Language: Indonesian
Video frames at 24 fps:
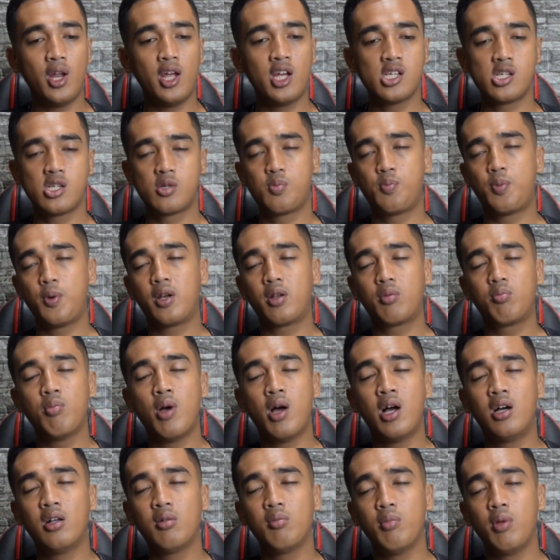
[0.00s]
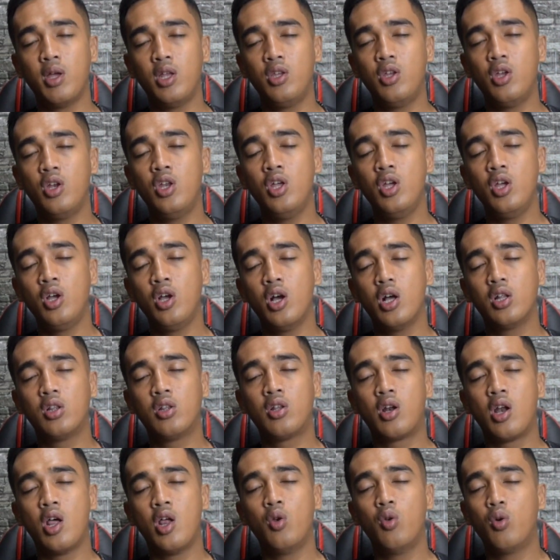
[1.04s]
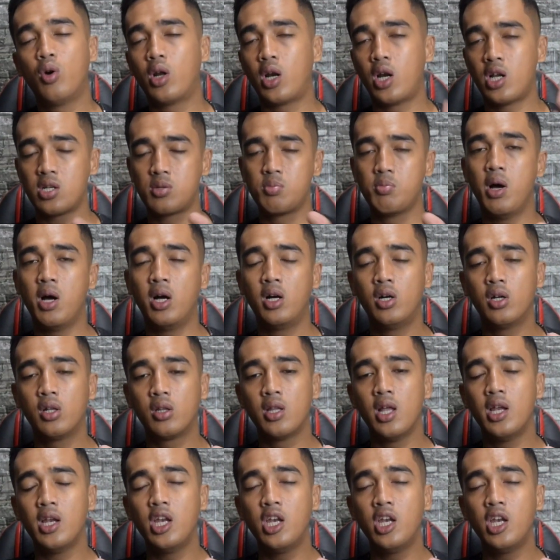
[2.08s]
expert banget men jadi nggak terlalu keras banget dan